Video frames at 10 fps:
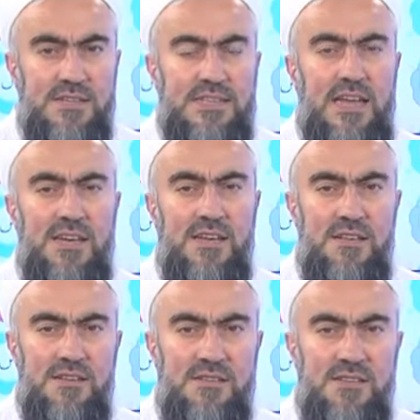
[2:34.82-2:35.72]

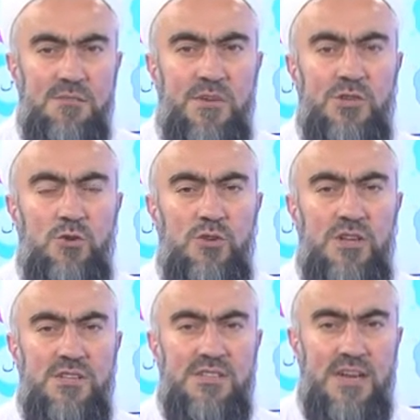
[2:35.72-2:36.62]
Takkelerinizi,
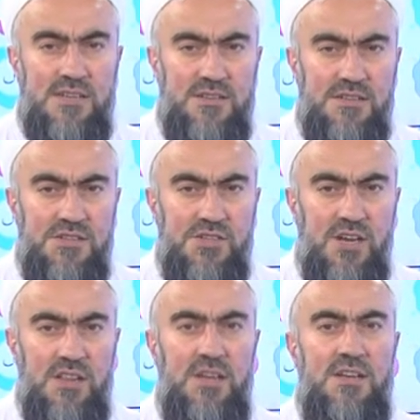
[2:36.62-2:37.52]
başörtülerinizi taktınız
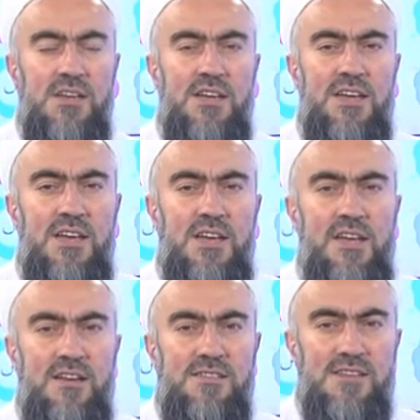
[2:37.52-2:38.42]
inşallah.
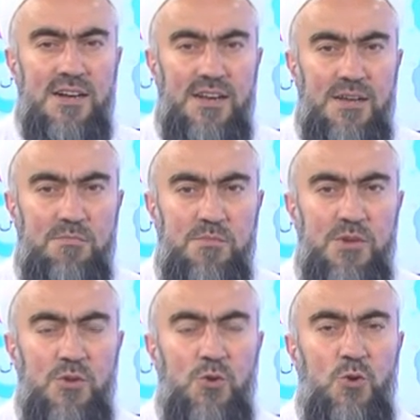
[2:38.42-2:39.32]
Elinizde kalem,
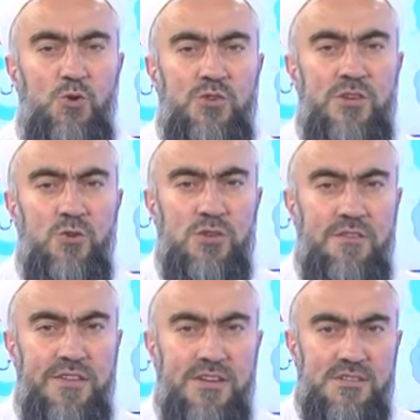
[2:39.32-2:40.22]
önünüzde not
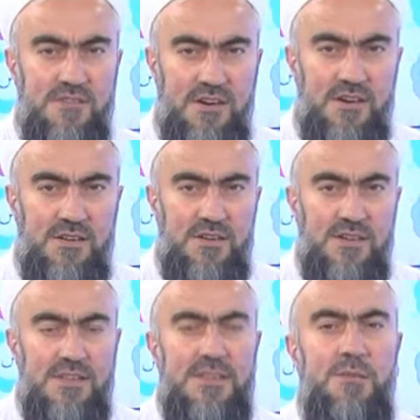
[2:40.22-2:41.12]
defteriniz var.
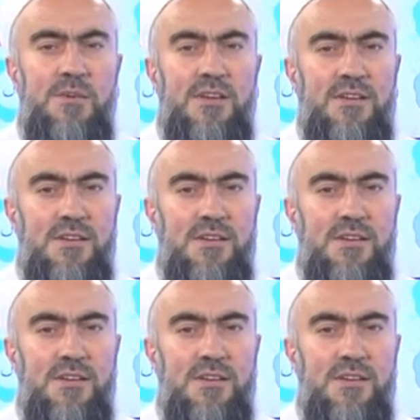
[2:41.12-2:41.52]
Değil mi?